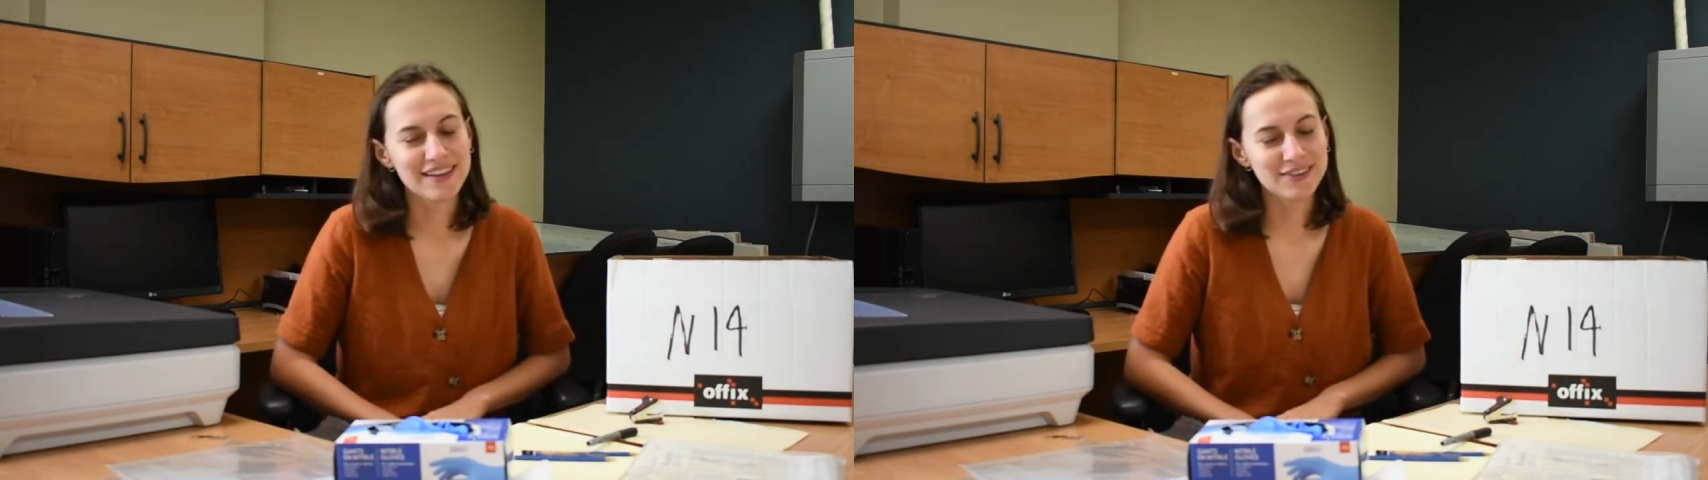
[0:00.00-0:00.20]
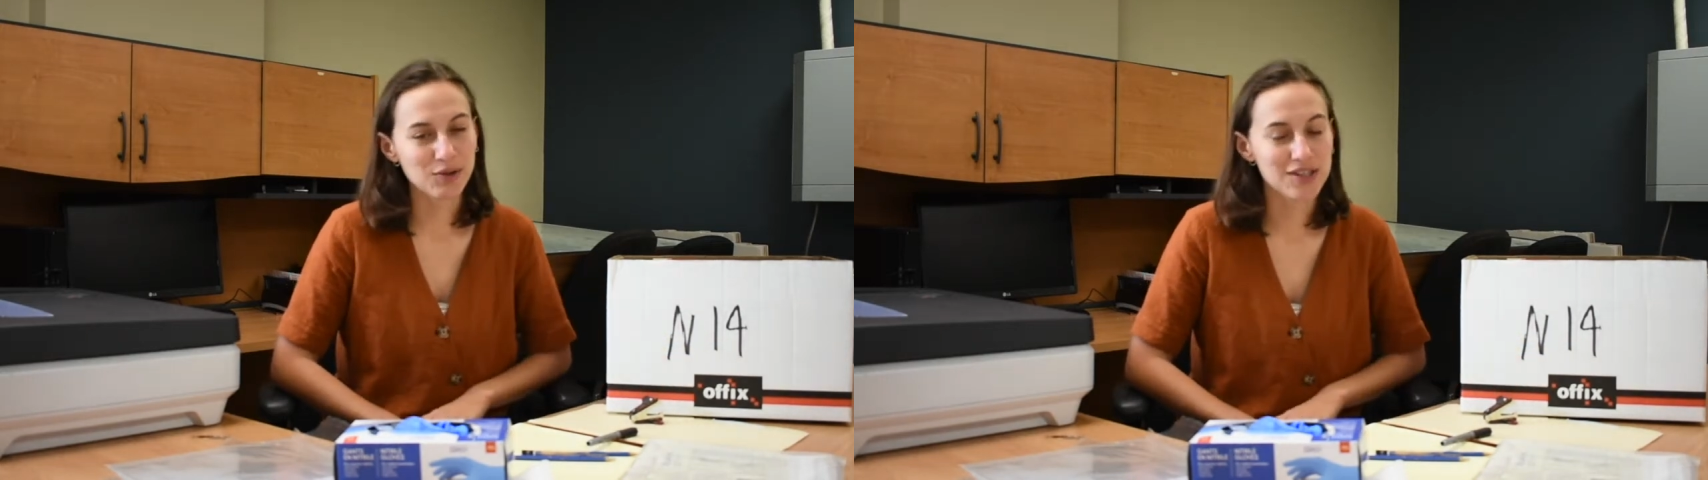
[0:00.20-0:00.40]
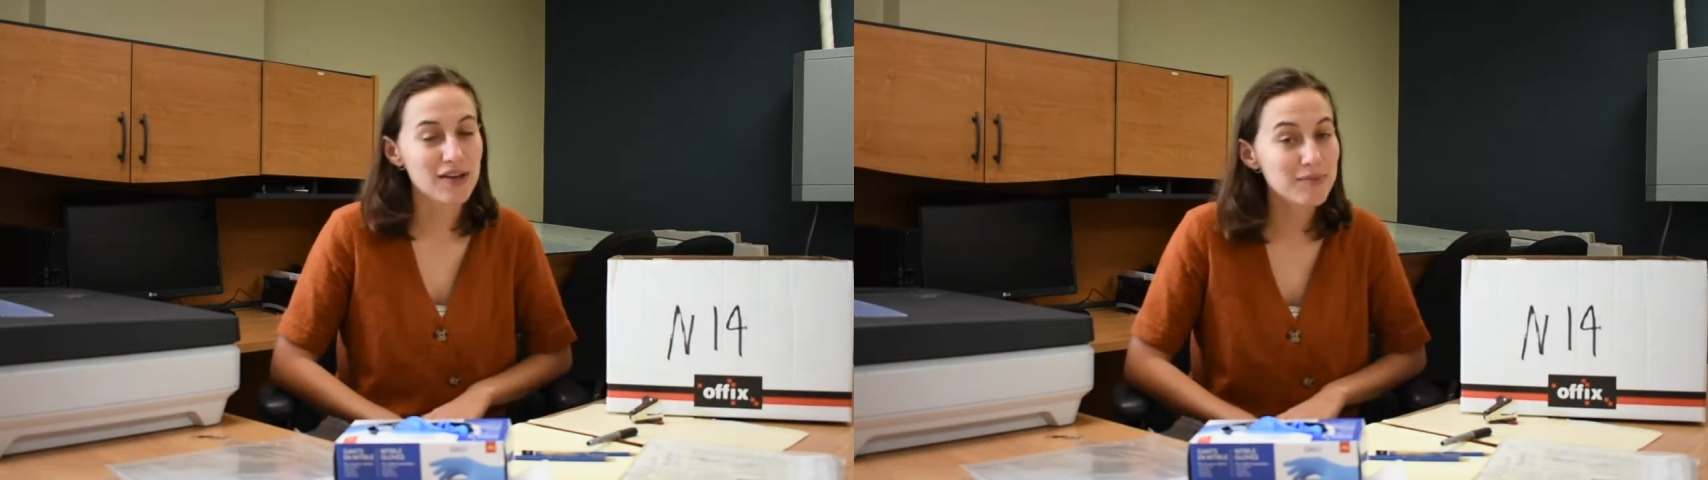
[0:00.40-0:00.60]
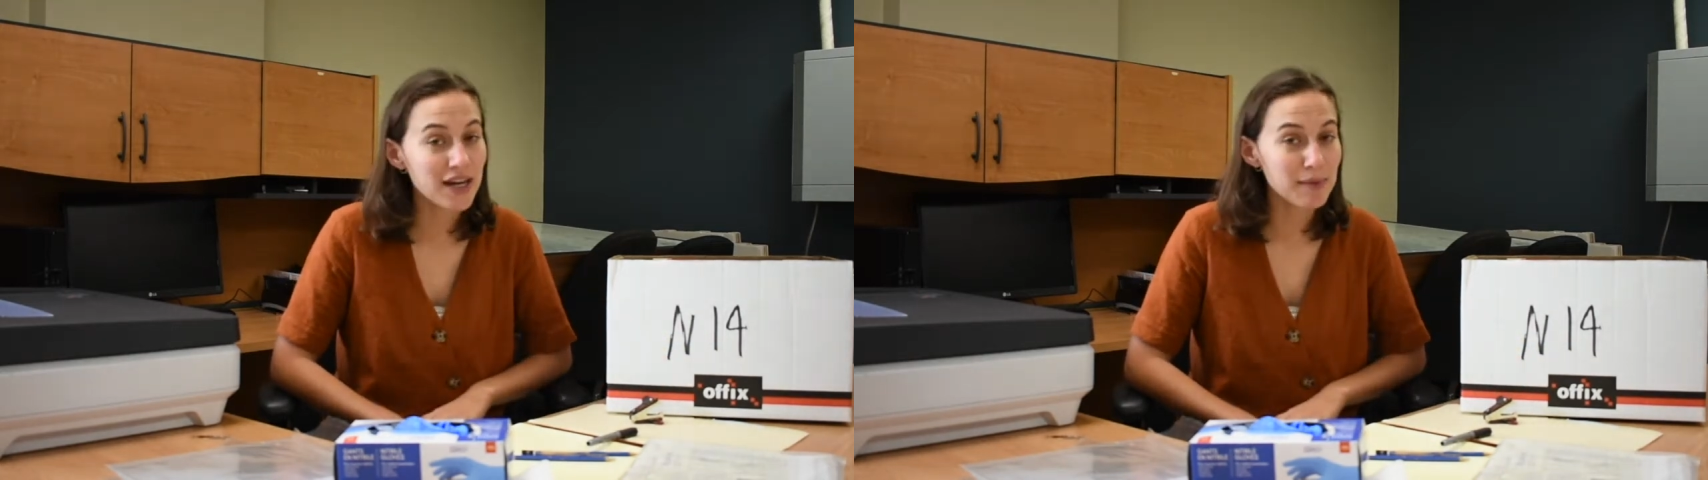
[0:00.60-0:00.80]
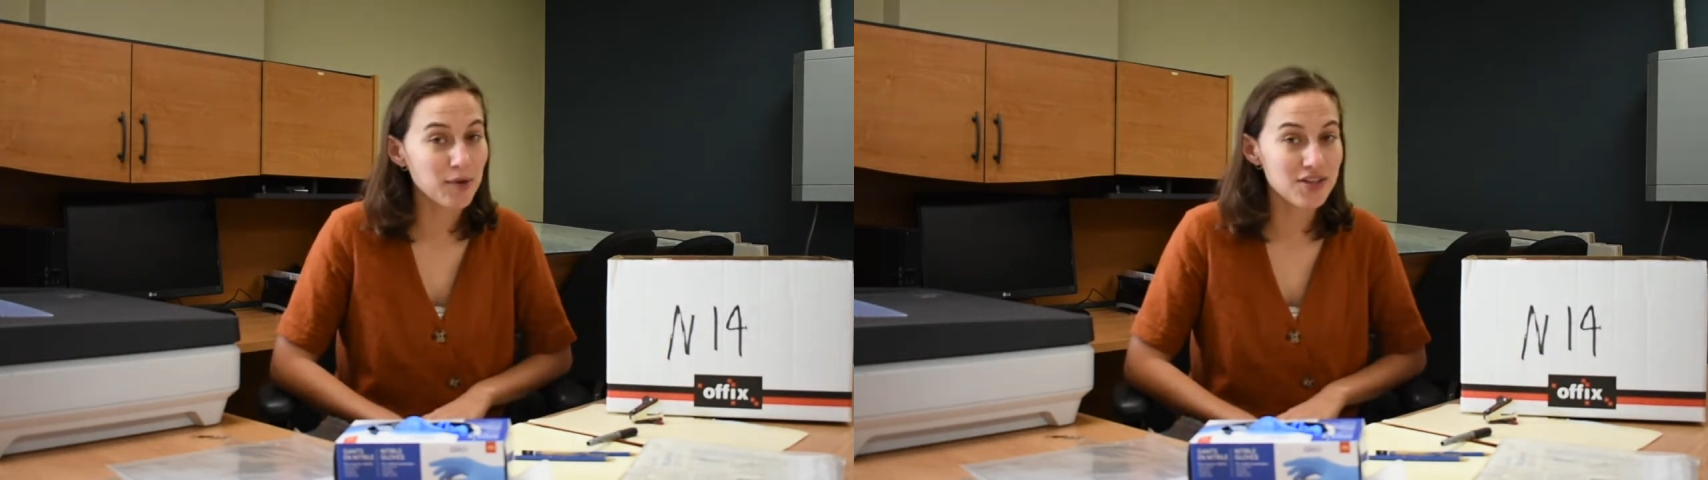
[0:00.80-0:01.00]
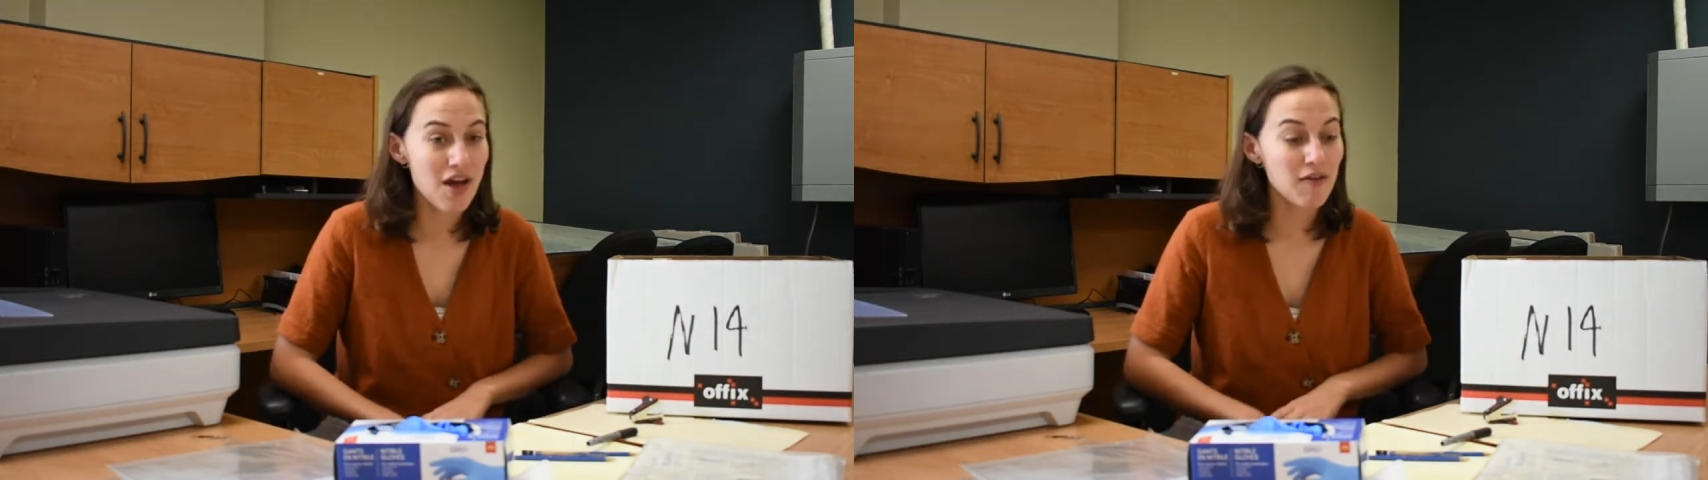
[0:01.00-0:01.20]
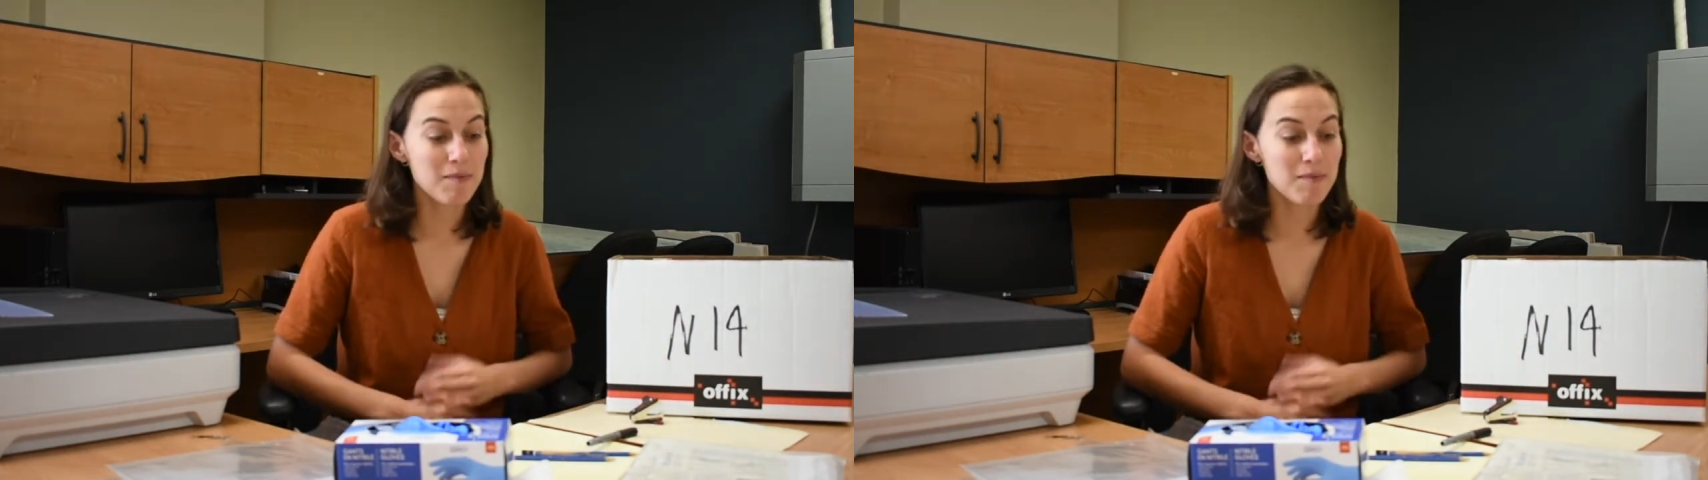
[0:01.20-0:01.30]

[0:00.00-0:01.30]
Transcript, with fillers: Donc ça va être bien important avant